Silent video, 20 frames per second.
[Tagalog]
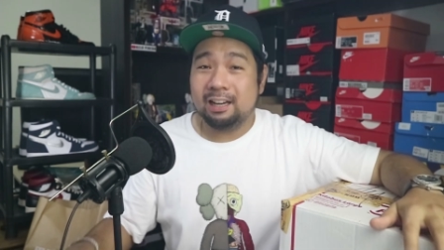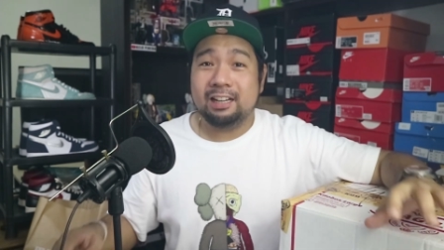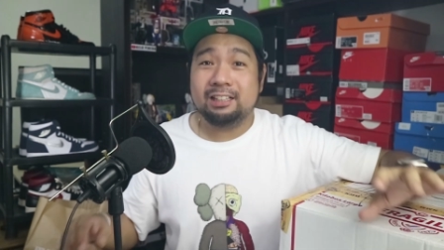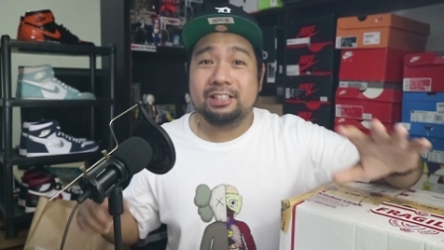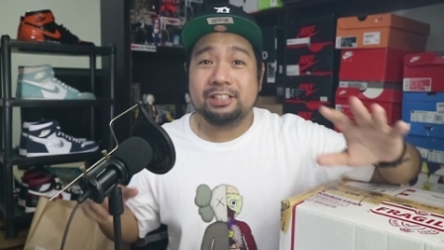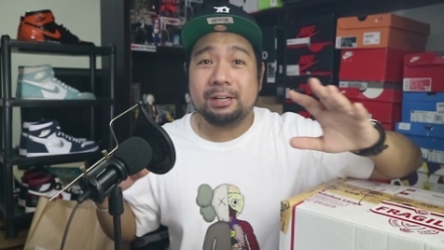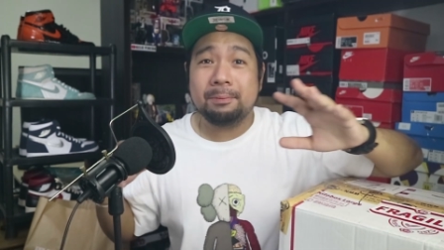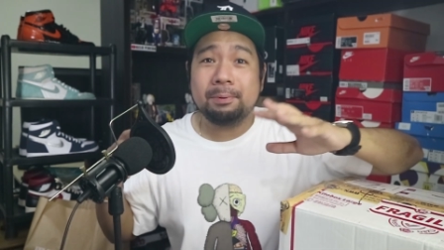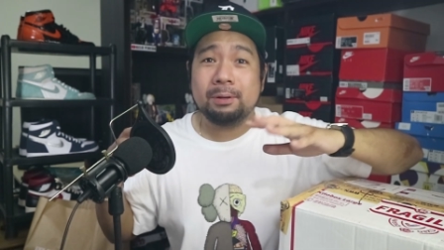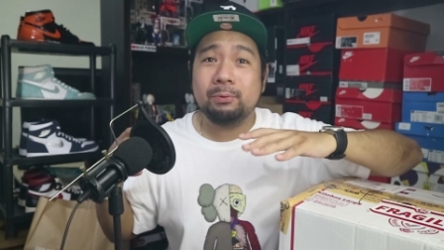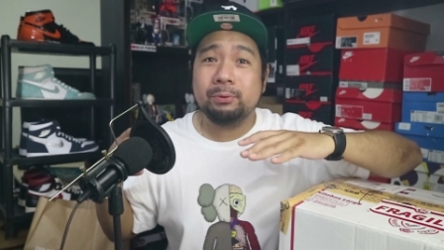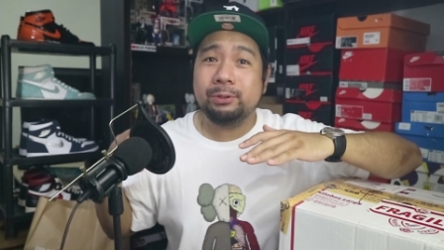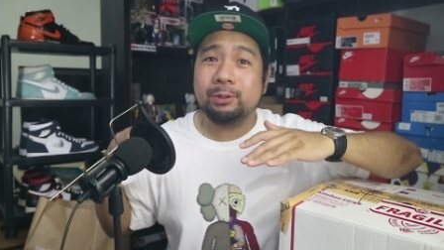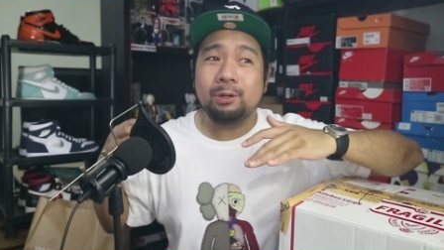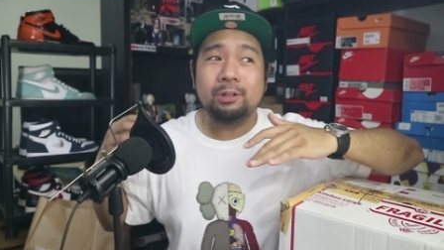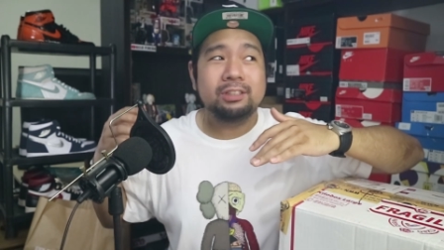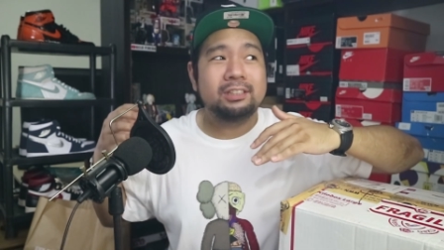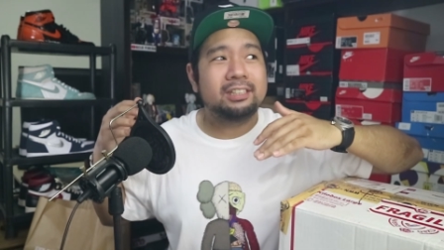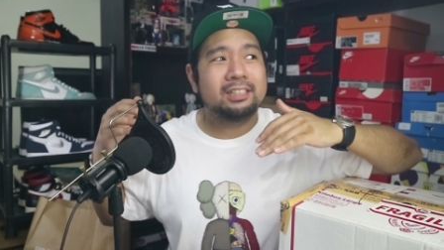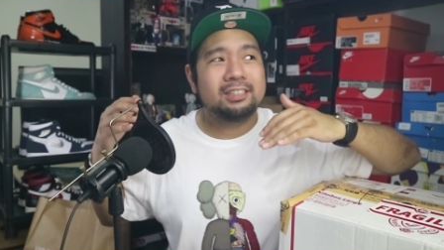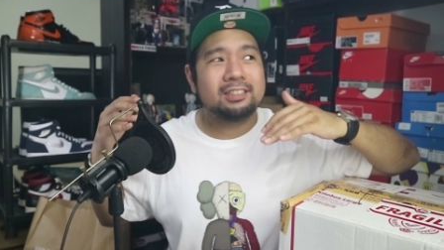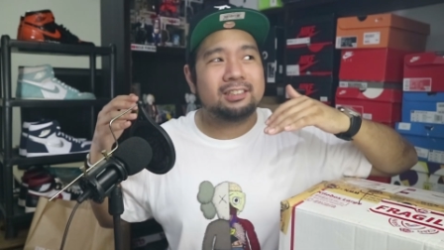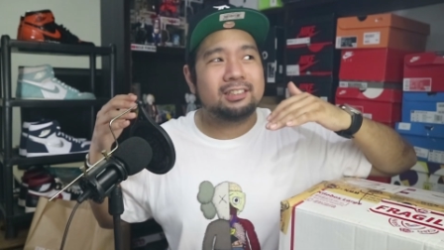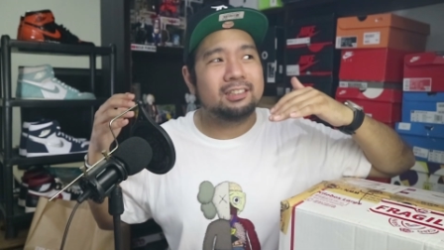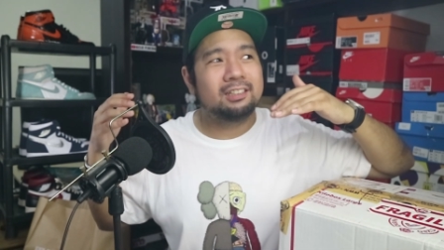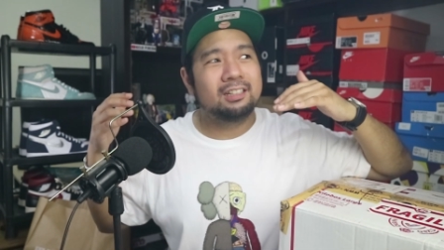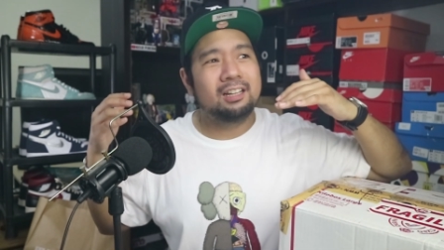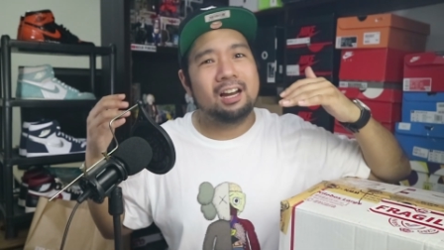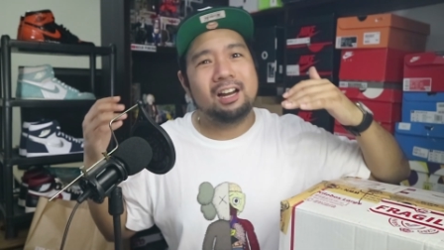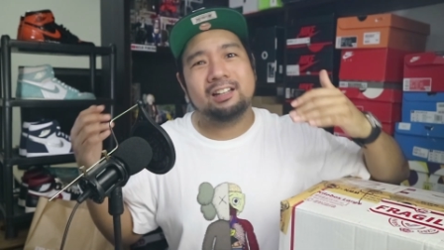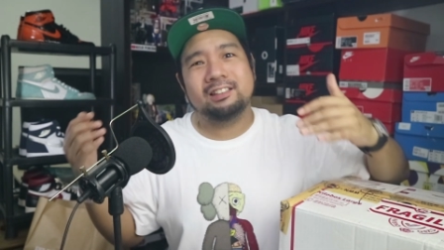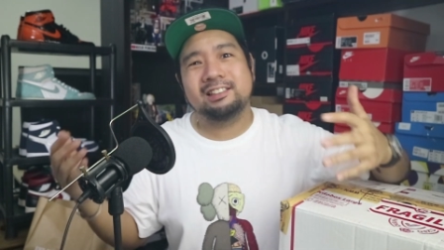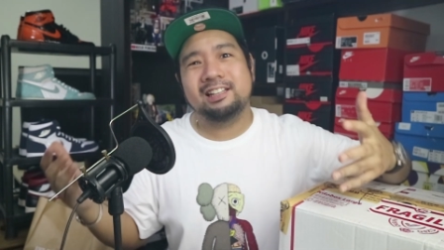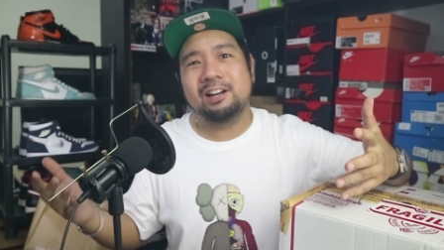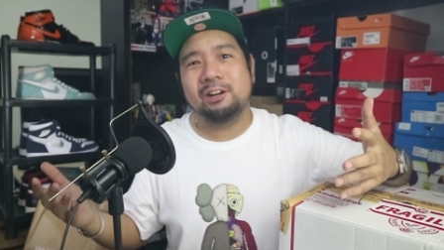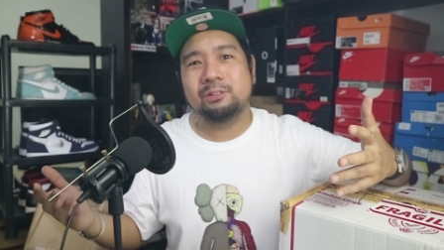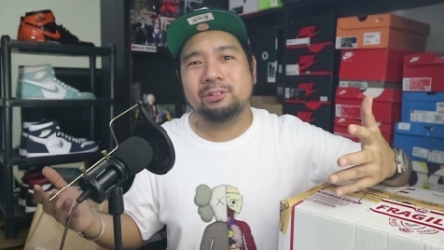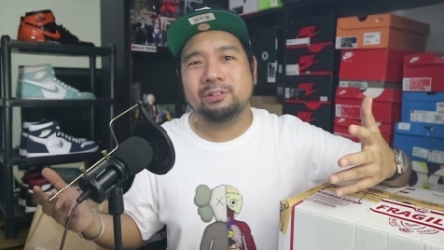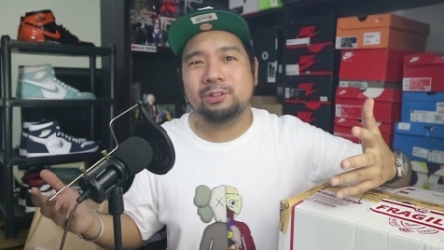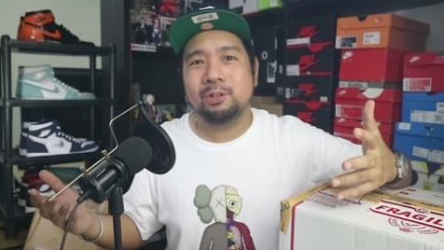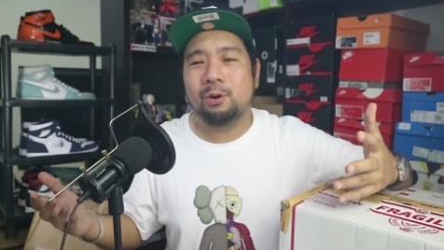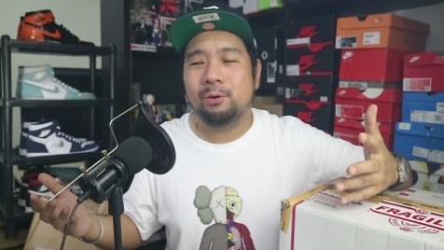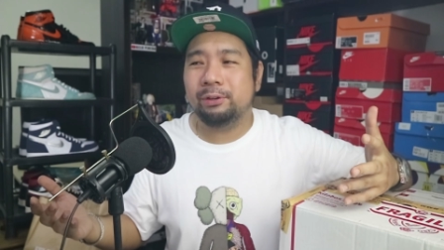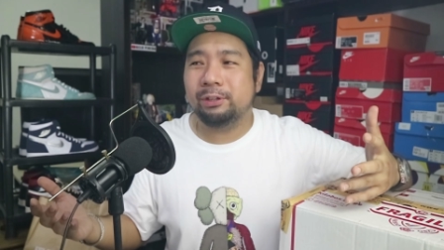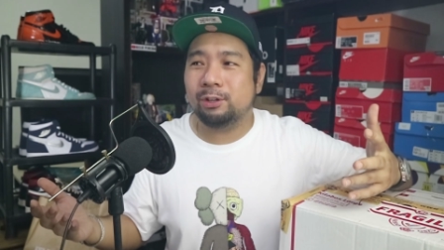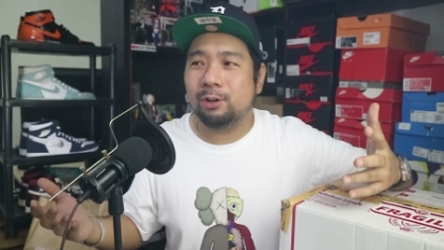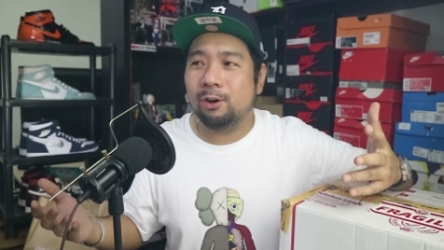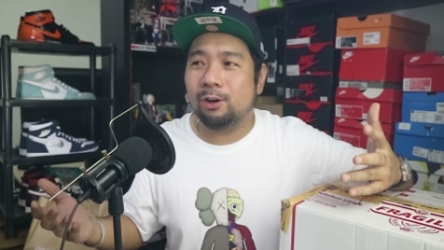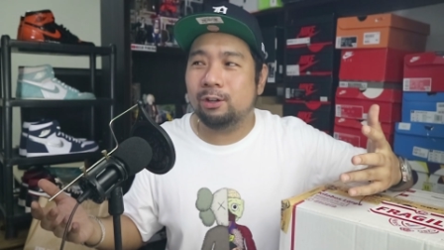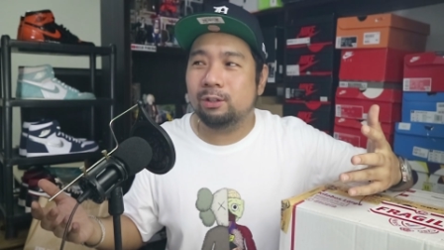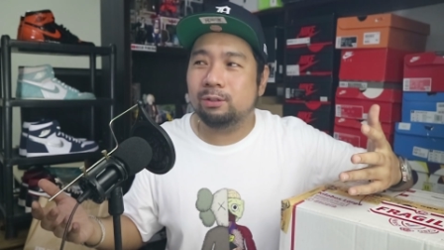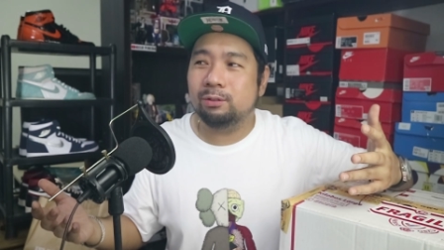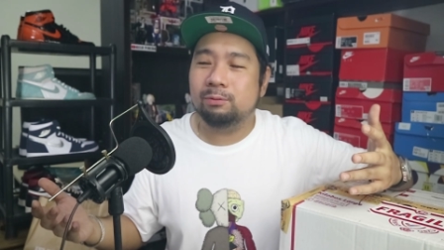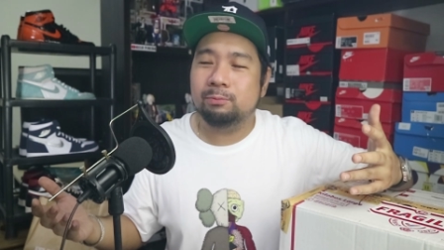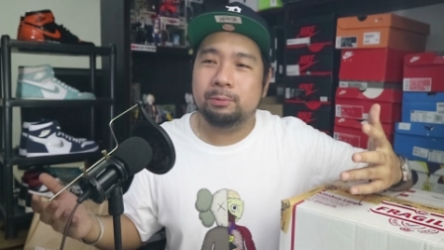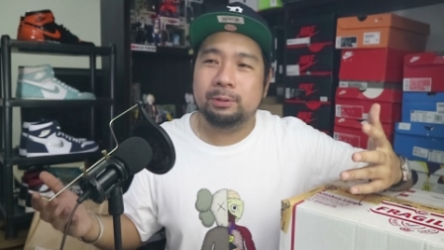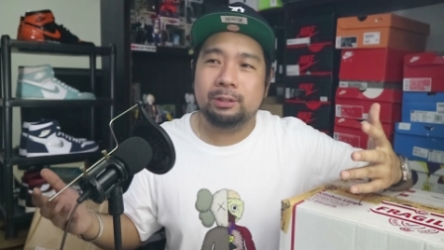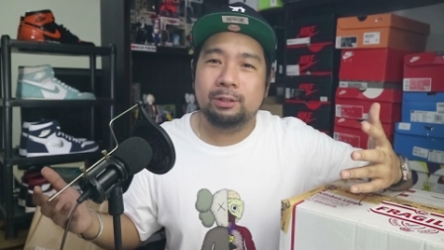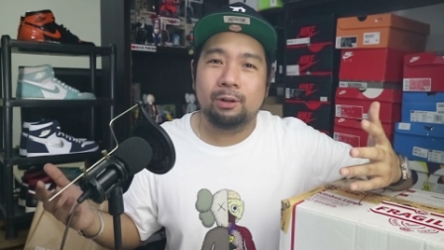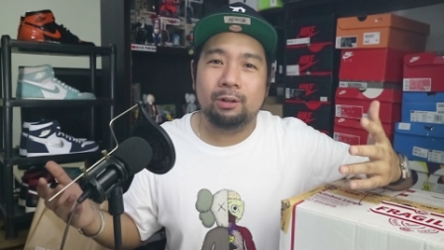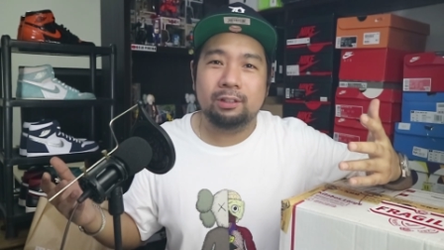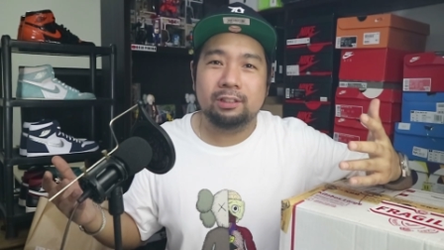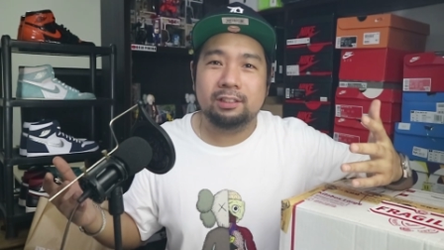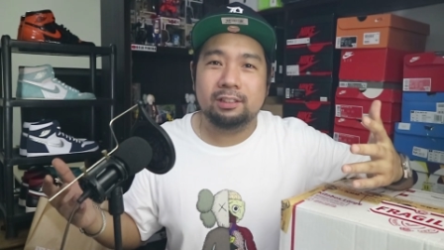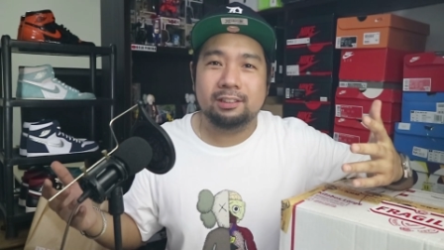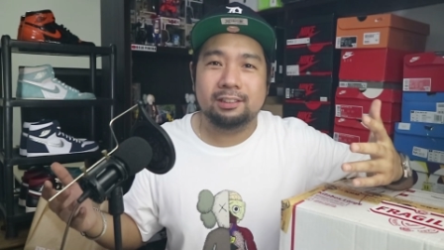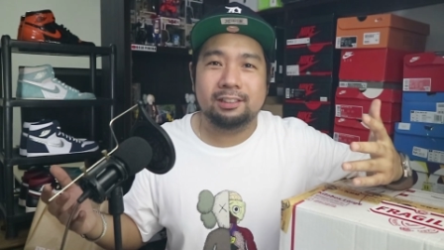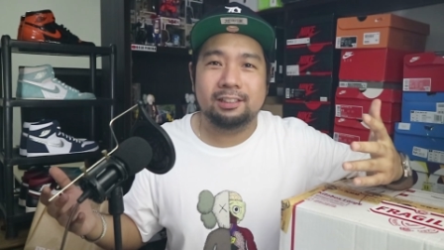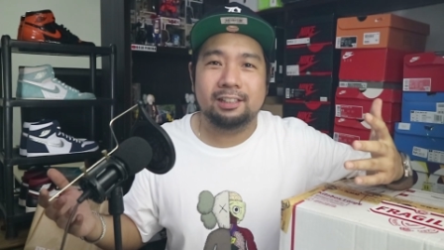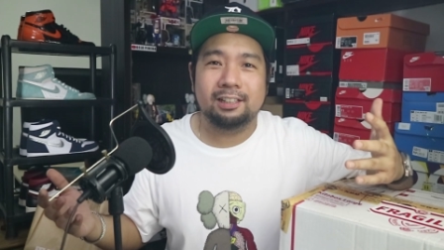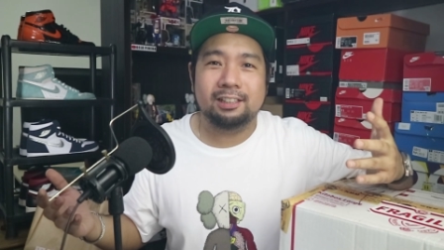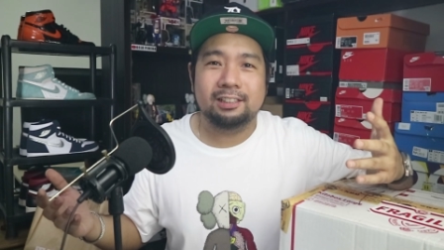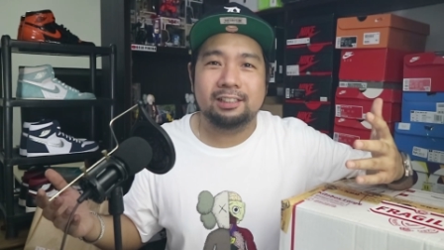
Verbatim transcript: Kasi syempre with all this lockdown going on, with all the...